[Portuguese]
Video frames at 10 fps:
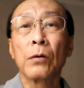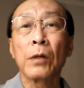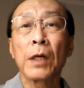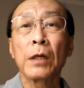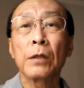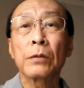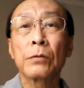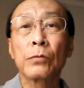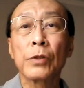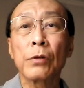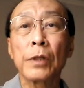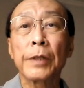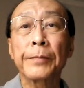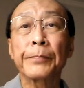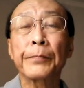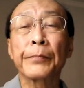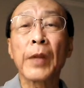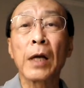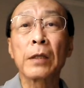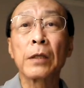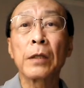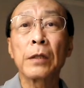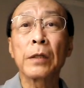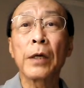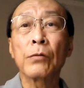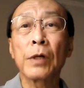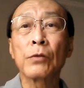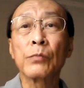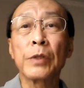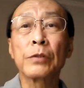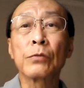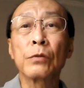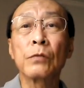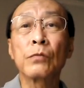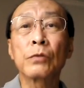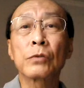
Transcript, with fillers: Olá, tudo em ordem? Aqui é o Harumi de novo,